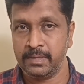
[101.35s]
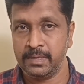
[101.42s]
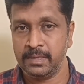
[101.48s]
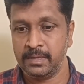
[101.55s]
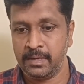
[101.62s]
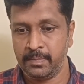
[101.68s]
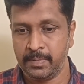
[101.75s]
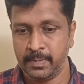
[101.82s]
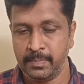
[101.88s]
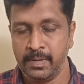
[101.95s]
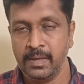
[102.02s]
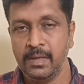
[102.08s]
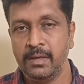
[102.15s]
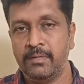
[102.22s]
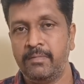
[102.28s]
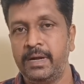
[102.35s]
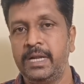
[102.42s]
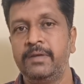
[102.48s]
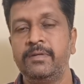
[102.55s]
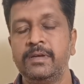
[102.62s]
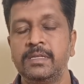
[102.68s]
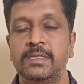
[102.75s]
வந்து இதுக்கப்புறம்
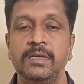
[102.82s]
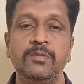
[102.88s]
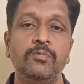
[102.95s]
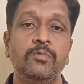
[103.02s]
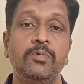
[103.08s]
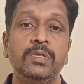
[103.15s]
வட்டி விகிதத்தை